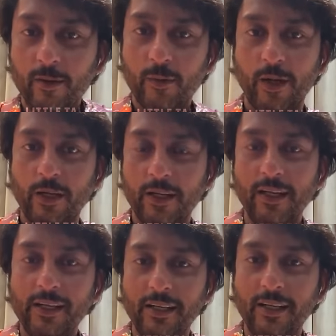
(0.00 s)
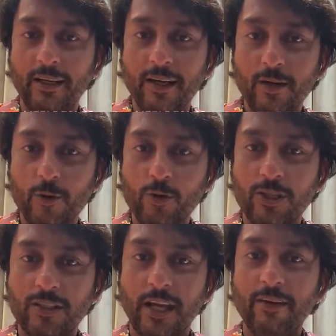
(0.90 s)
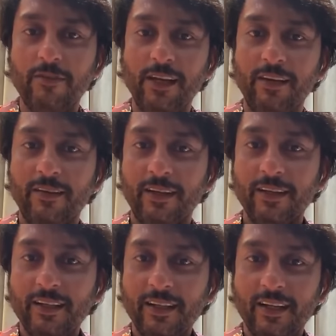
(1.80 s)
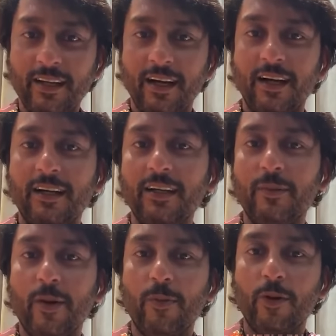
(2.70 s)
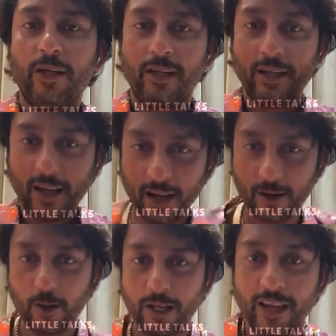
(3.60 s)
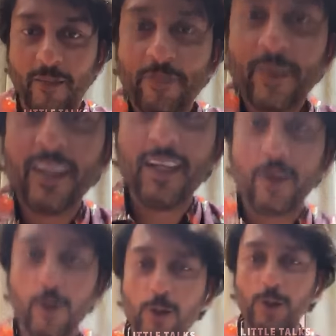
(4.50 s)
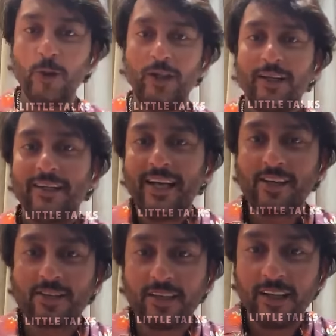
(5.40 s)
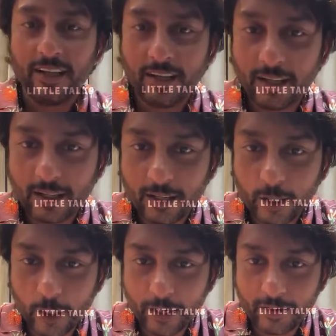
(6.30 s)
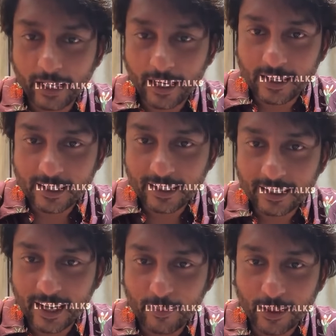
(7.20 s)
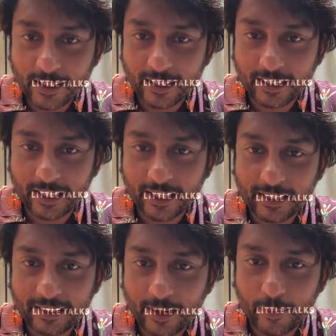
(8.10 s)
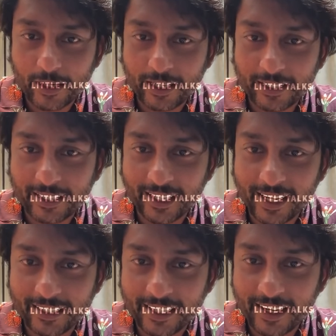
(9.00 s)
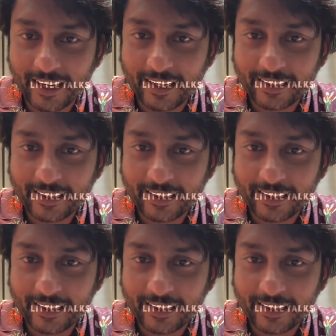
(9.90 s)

ஒரு மாதிரி கில்ட்டி கூச்ச ஷை ஃபீலிங் வருது ஆ இருப்பா போட்டுறேன் ஆ ஓகே கூல் டூட் எஸ் குட் ஈவினிங் கைஸ் டே பச்சை சட்டை எப்படிடா இருக்க நல்லா இருக்கியா